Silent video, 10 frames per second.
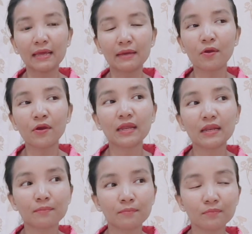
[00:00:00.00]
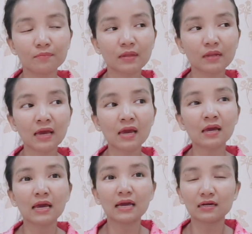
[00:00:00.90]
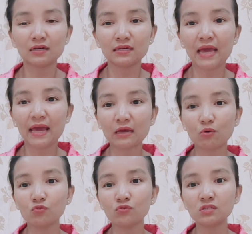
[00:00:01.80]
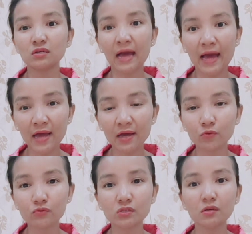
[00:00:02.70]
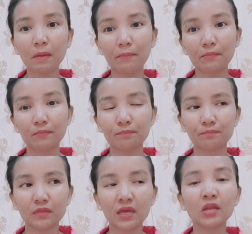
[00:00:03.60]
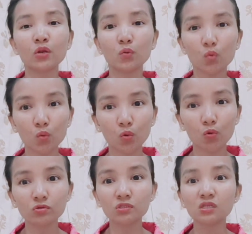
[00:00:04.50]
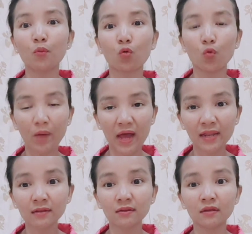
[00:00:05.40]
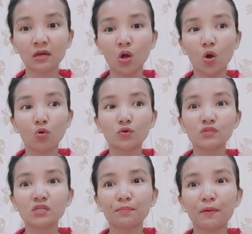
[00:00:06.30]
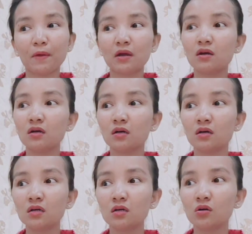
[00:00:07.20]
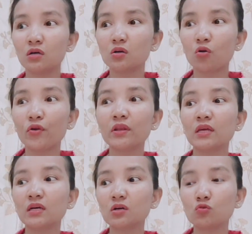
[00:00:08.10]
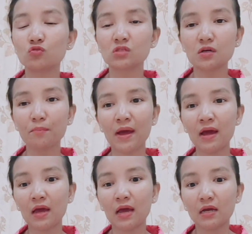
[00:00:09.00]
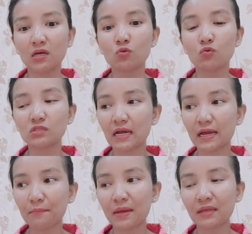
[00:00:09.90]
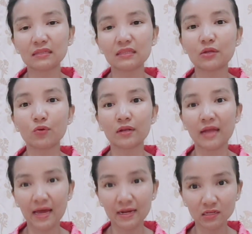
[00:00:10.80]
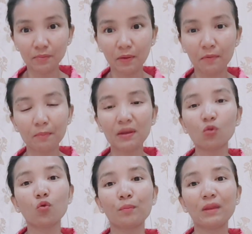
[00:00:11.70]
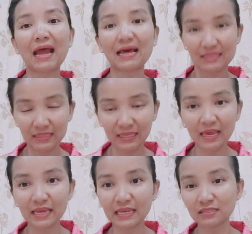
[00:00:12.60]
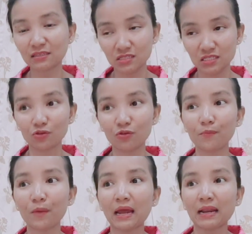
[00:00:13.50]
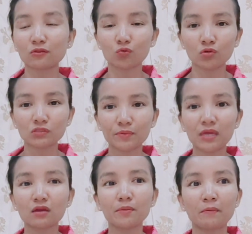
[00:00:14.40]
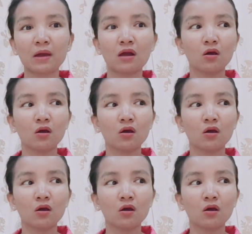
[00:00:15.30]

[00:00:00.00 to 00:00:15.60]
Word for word: พอเห็นมันนะ คือยายกับหูซึกฮักหูซึกแบบเอ็นดูหูซึกผูกพันหูซึกแบบว่า เออคือคือคนนี่คือหูซึกมาคือหูจักกันมาตั้งแต่โดนนานคือแบบว่าเป็นลูกเป็นล้านแต่แท้ยังจังสีเนาะเป็นว่านะทุกคนสะแพรก็เลยแบบว่า